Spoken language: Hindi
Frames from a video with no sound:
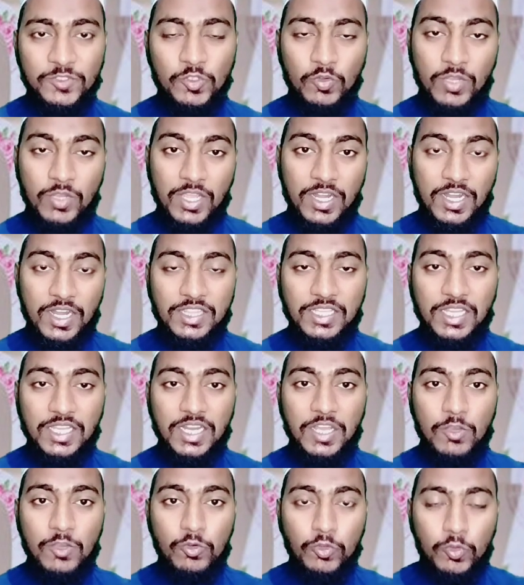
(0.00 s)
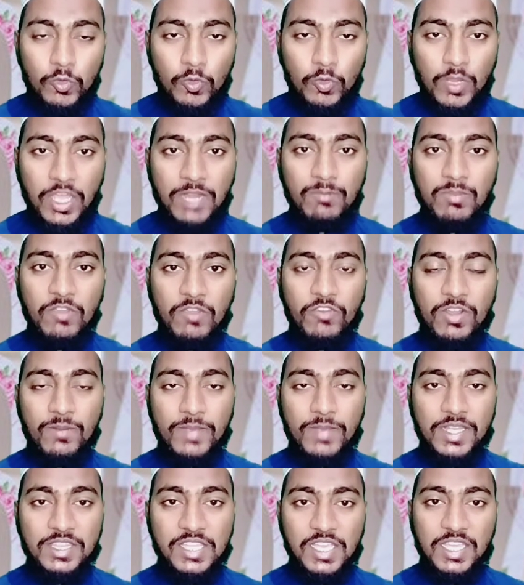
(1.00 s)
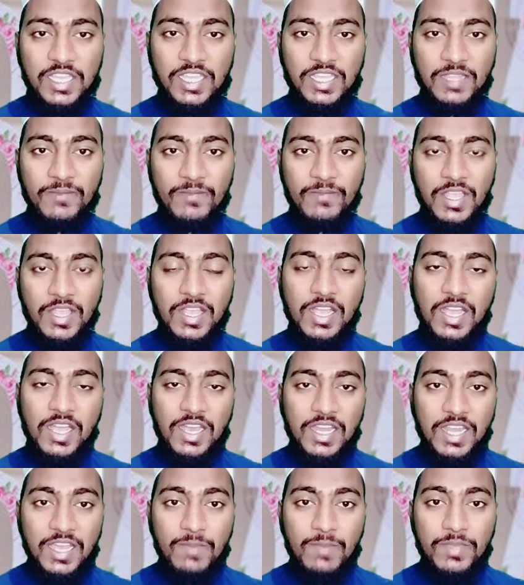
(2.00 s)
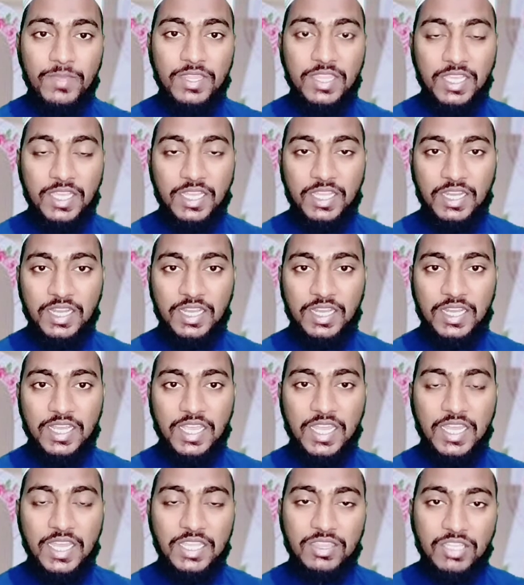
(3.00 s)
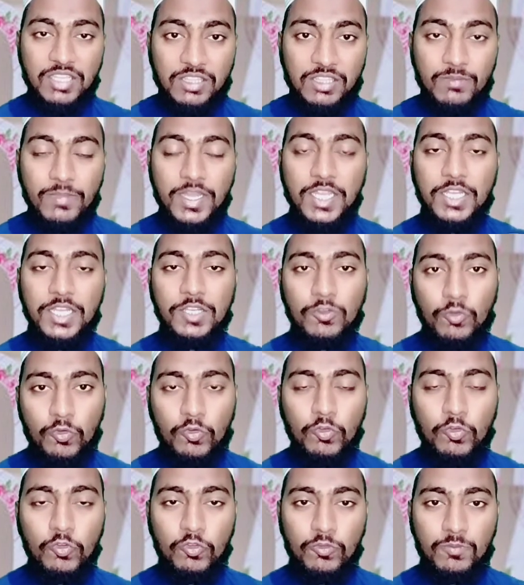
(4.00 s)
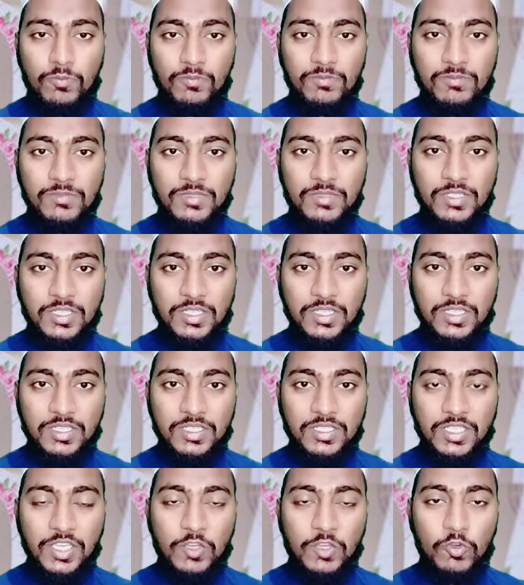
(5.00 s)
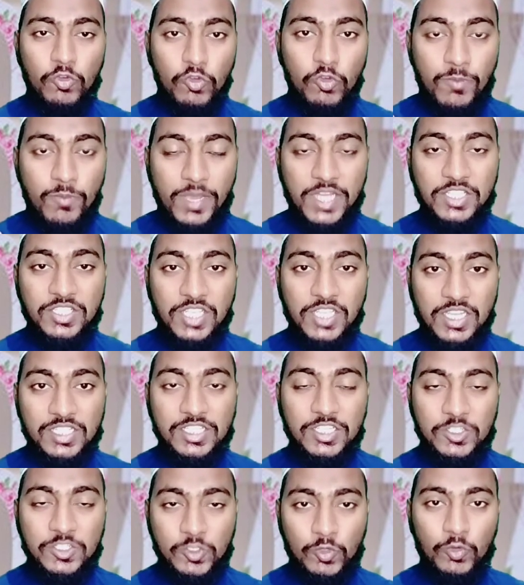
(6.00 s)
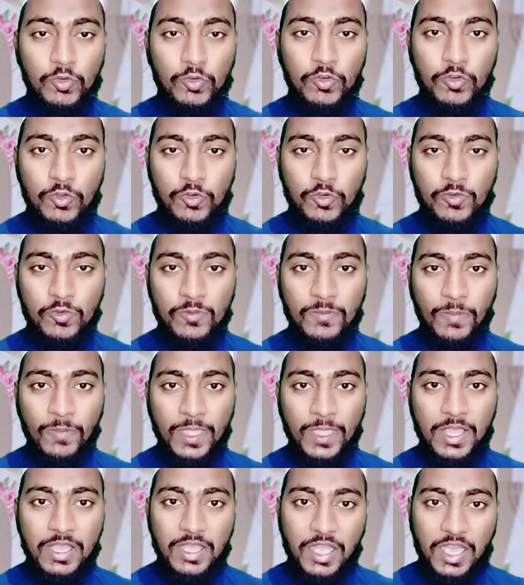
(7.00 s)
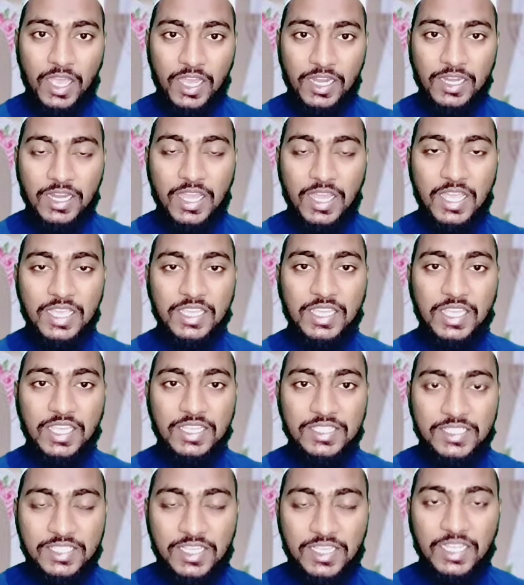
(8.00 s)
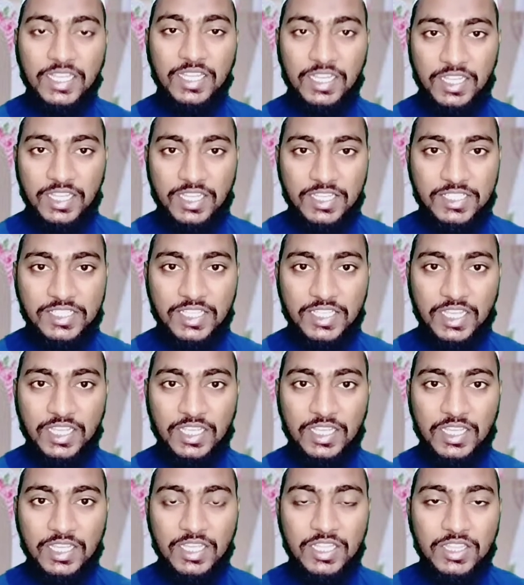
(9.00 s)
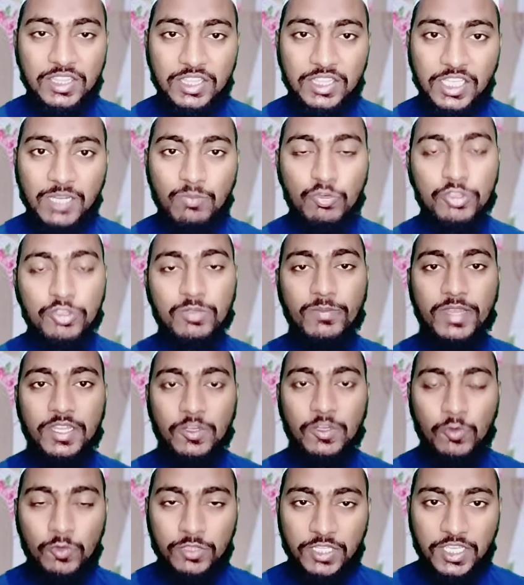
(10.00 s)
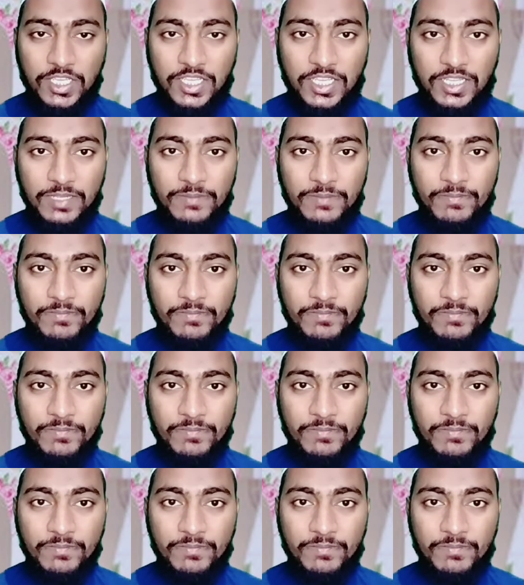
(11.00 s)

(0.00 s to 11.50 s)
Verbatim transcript: चूँकि अल्लाह ताला ख़ुद कुरान में फ़रमाता है अला बिदिक्ला तत्मकलूब के खूब अच्छे से सुन लो अल्लाह के ज़िक्र ही से दिल मुतमिन होते हैं